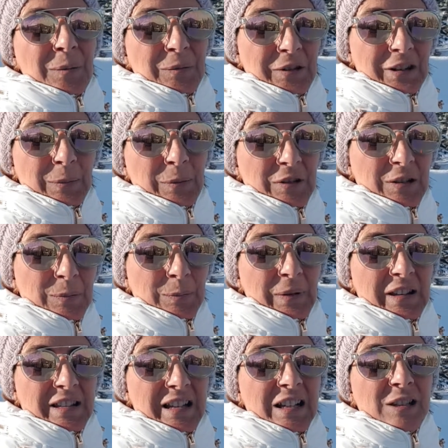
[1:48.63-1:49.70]
Bueno, pues
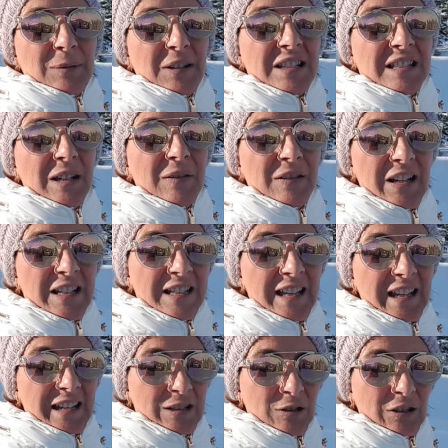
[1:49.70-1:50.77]
pensad sobre esta
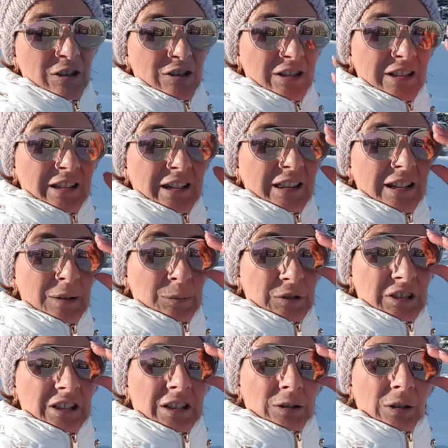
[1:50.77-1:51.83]
frase, qué es lo que os quiere decir en
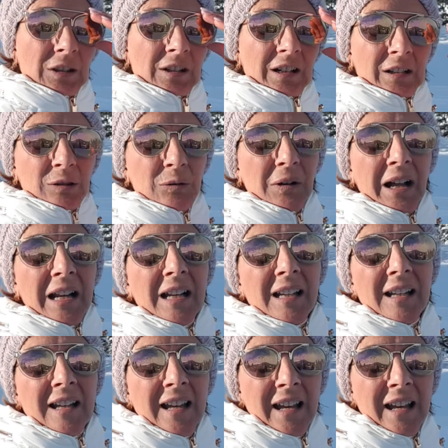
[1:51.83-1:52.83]
vuestra situación actual,